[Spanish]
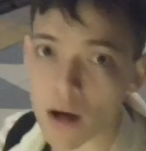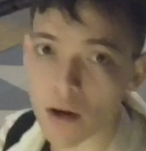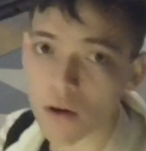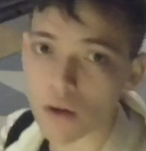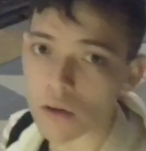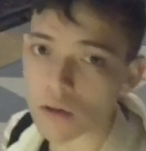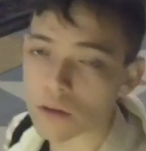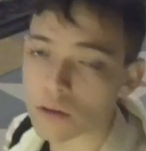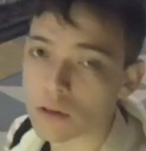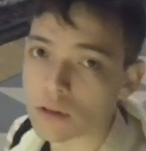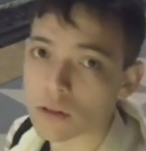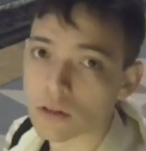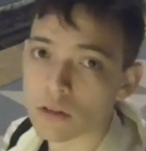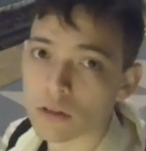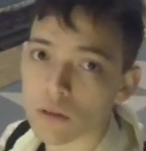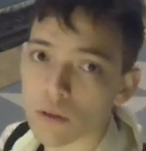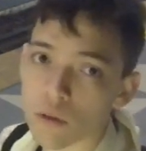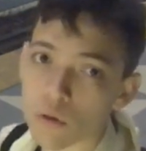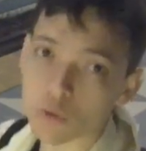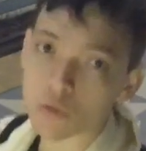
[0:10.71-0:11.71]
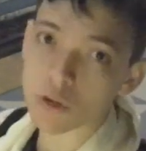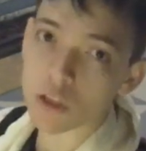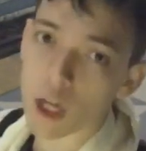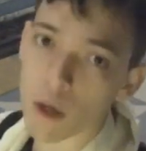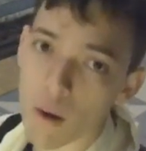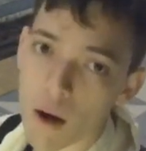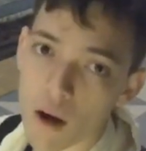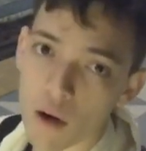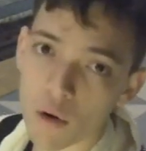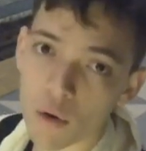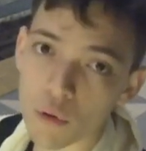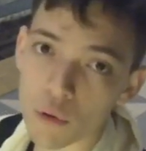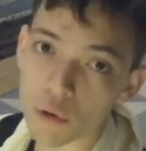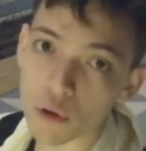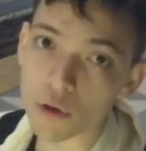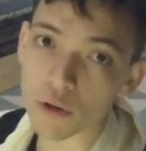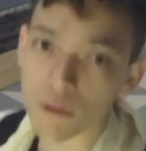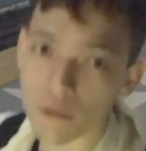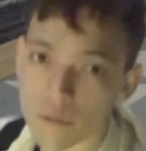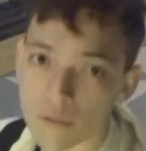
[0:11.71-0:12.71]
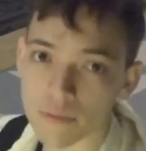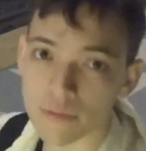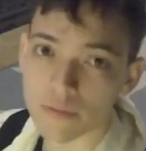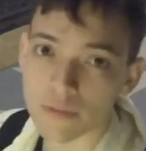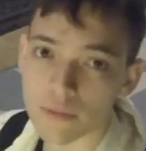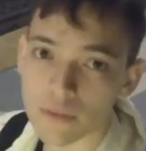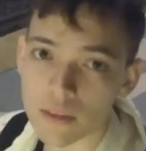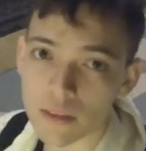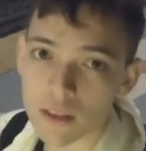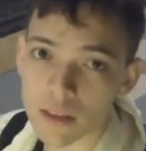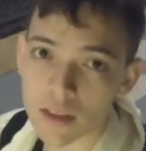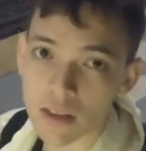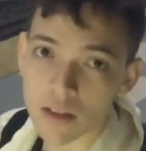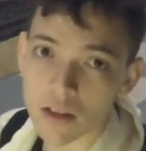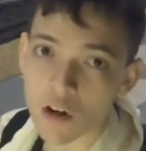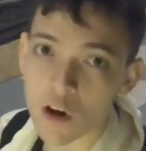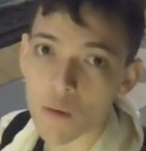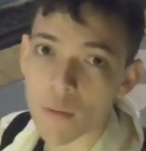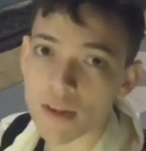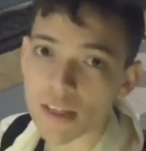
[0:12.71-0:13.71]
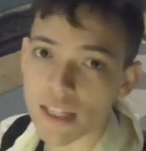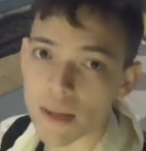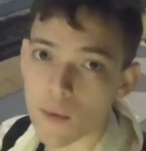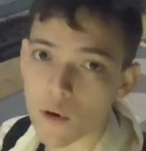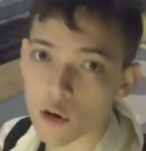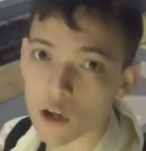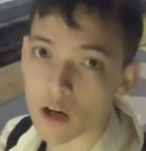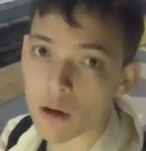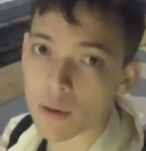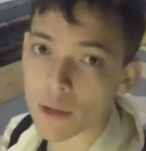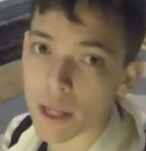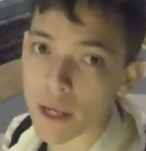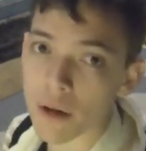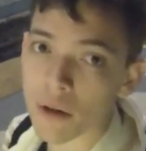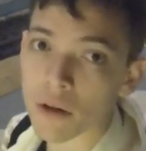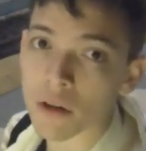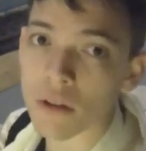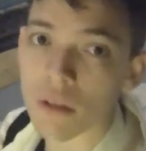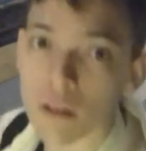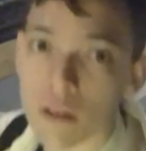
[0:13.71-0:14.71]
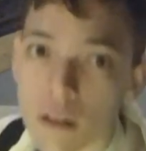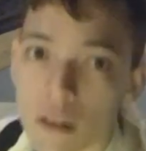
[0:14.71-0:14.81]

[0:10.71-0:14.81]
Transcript: trabajo un trabajo duro. Comencemos con el video.